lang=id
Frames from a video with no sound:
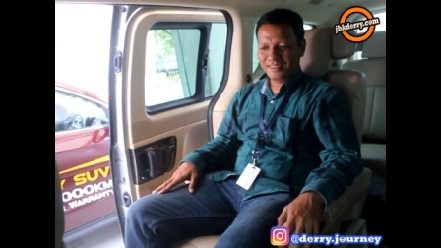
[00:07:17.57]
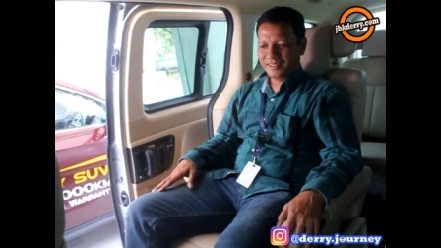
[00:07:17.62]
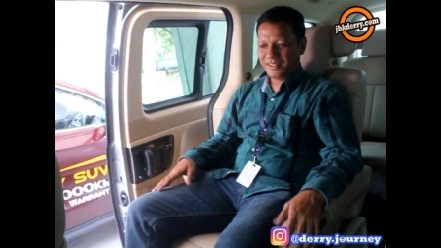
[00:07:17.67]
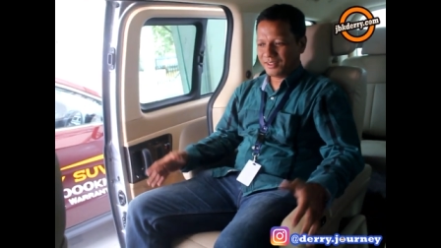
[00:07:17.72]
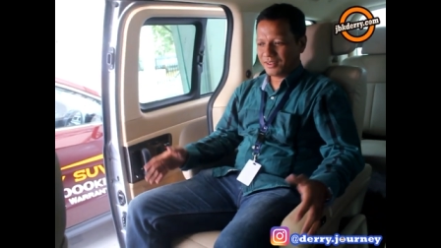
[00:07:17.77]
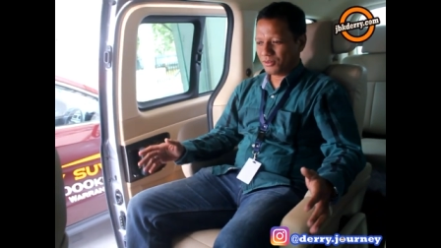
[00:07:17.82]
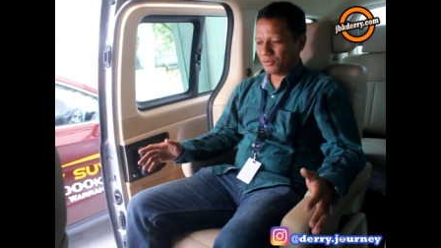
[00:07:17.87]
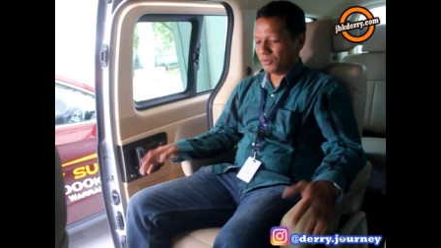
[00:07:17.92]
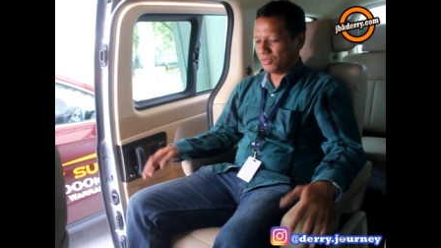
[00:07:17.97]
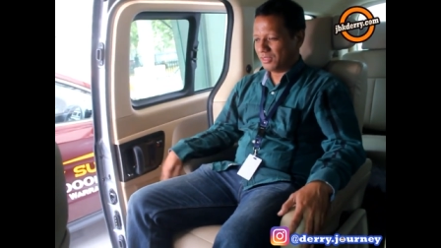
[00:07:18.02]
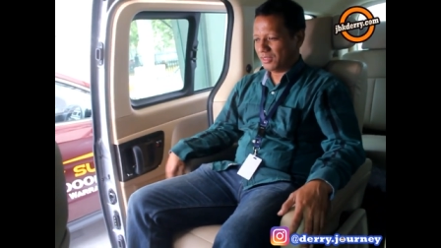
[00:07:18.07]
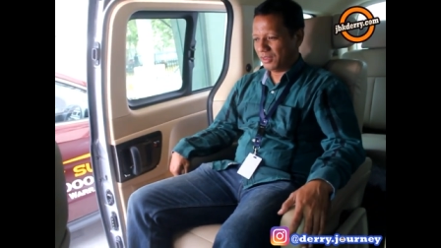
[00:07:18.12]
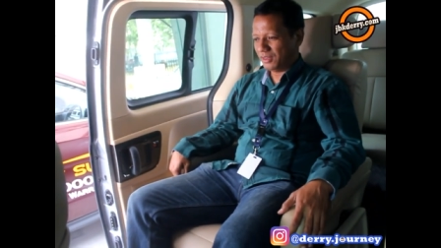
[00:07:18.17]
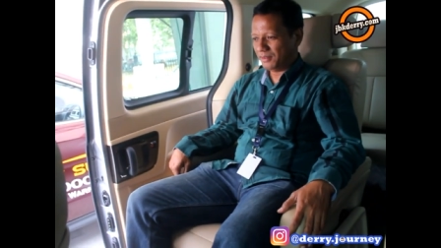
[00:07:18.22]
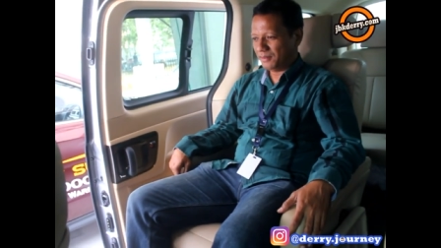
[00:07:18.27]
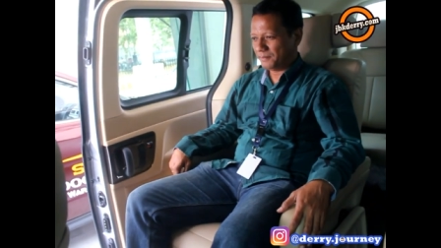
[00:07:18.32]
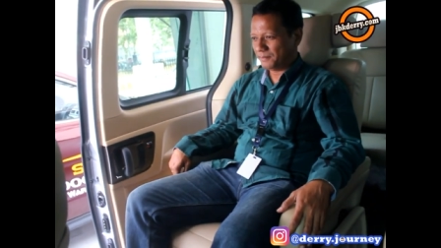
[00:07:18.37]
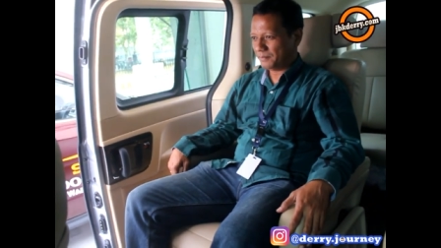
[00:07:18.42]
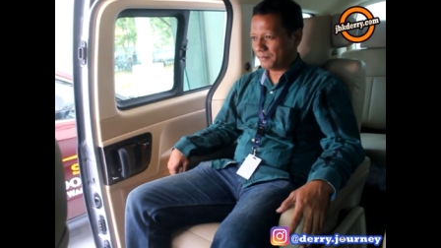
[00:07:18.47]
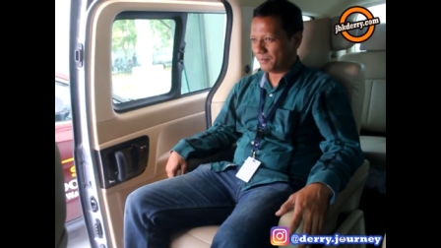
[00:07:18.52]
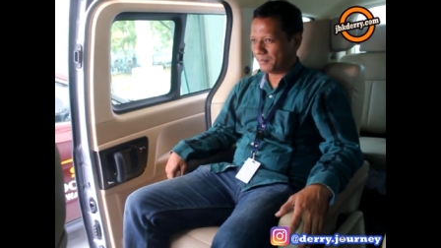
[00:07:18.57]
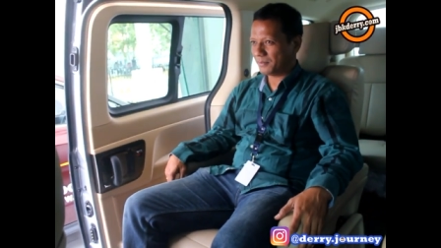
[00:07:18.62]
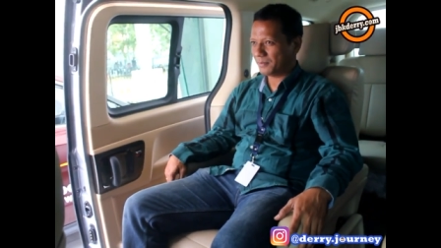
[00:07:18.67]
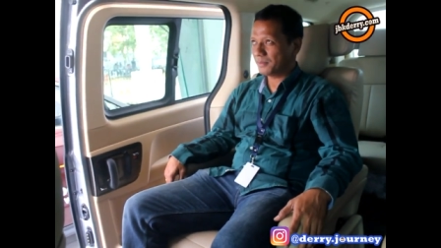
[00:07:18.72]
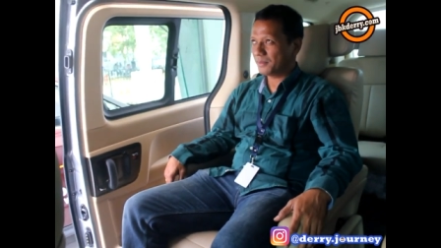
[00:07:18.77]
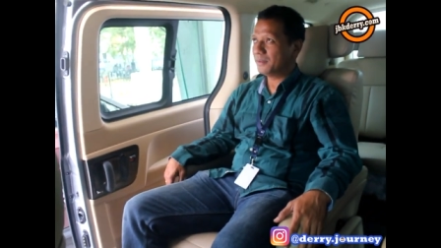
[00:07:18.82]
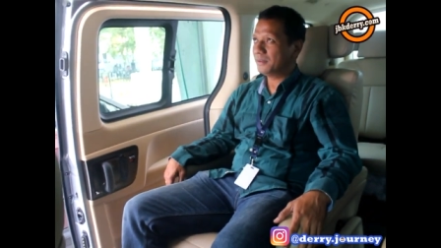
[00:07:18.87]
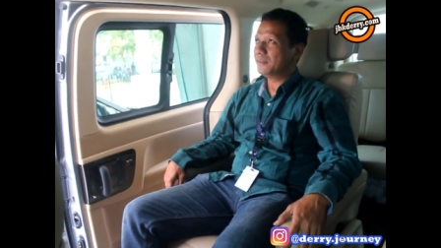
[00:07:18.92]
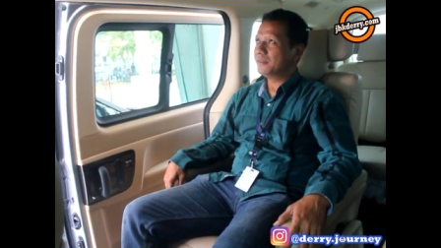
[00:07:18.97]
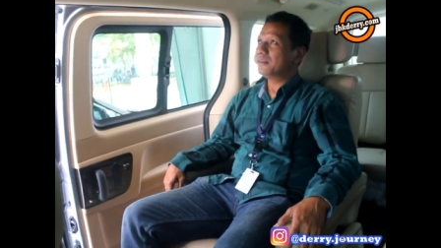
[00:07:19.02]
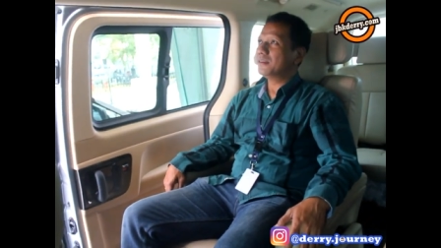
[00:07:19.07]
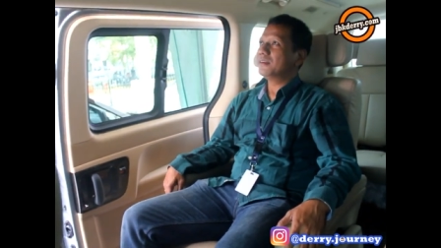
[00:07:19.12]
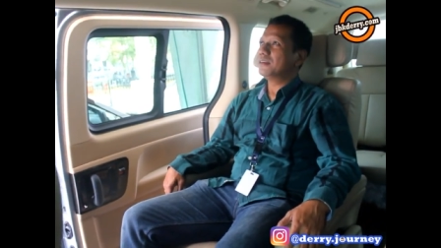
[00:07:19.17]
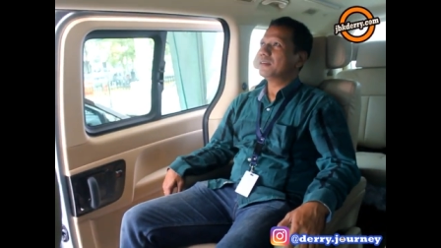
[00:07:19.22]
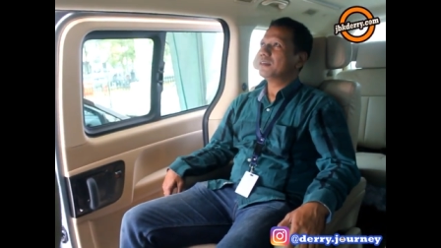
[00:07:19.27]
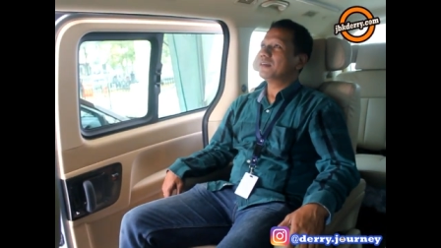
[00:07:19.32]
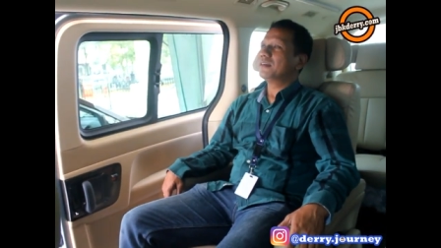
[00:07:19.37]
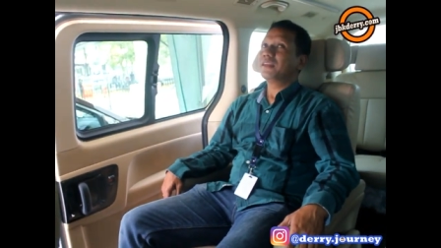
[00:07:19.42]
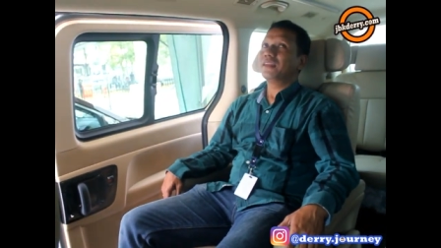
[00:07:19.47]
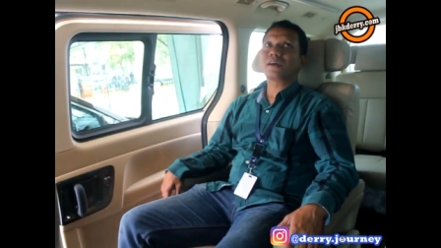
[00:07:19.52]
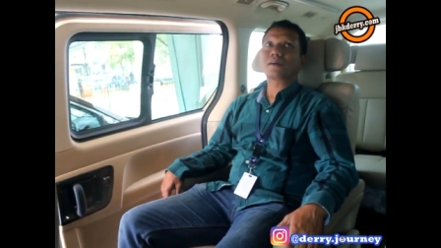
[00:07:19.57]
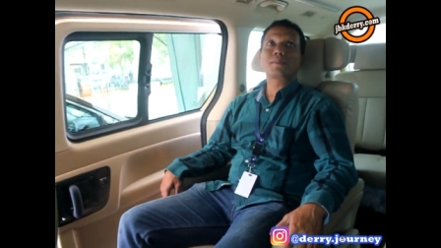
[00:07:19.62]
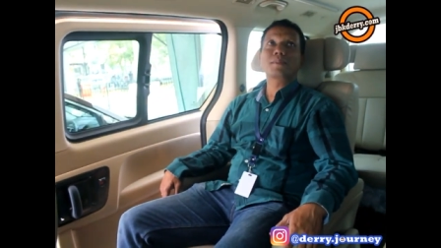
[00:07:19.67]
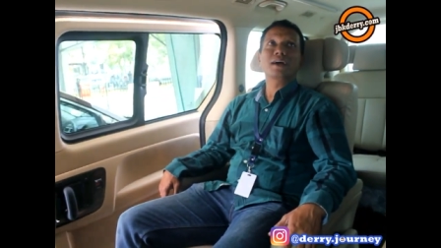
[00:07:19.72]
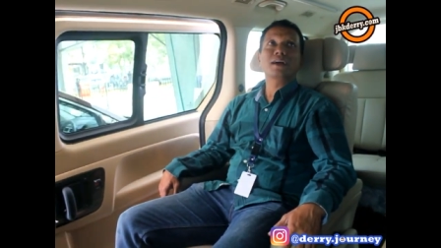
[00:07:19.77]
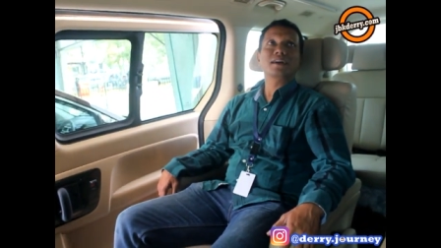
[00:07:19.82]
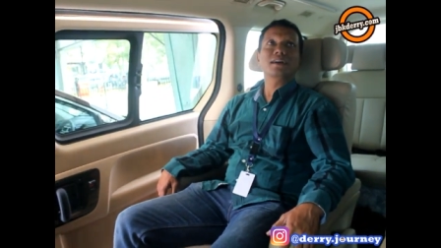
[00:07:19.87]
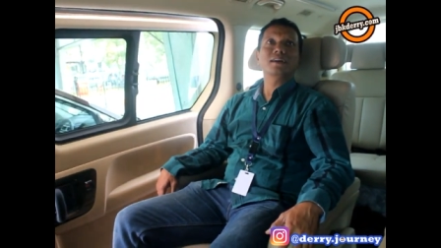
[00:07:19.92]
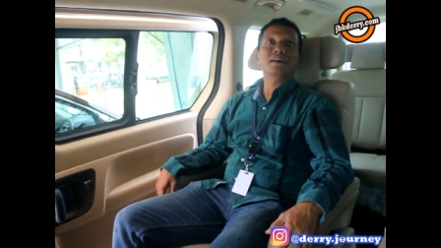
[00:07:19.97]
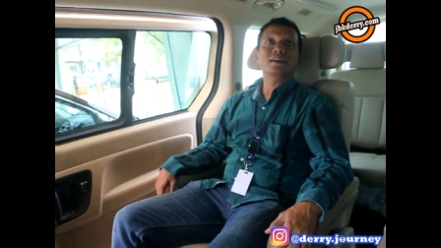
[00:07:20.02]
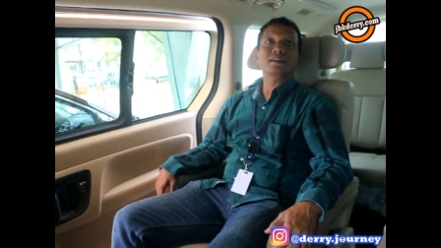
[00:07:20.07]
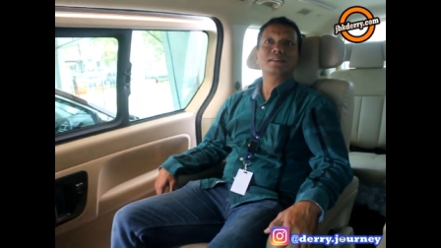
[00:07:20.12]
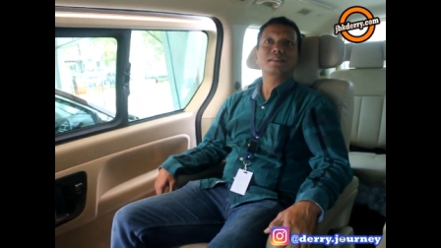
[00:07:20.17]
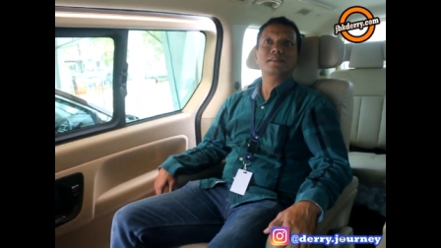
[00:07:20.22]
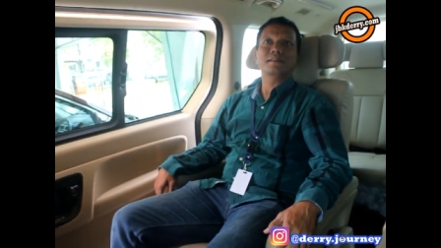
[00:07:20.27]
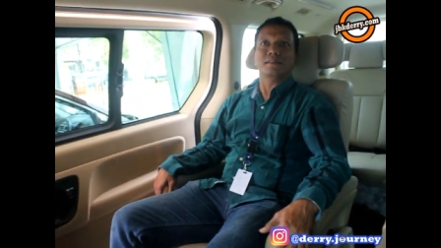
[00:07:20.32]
terkunci, Enak banget.